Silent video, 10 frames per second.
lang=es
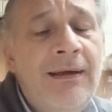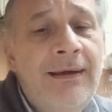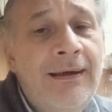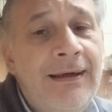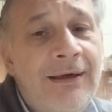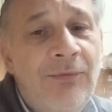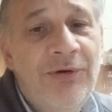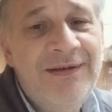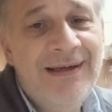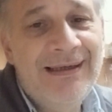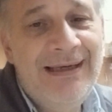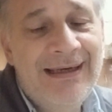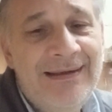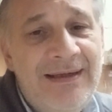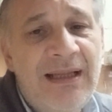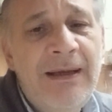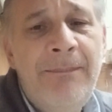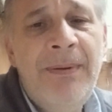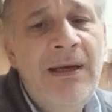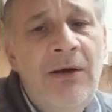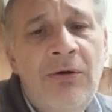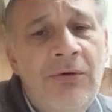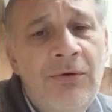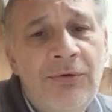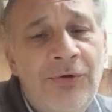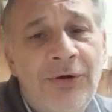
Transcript: eh, como dicen acá en la Argentina, despénelo, doctor,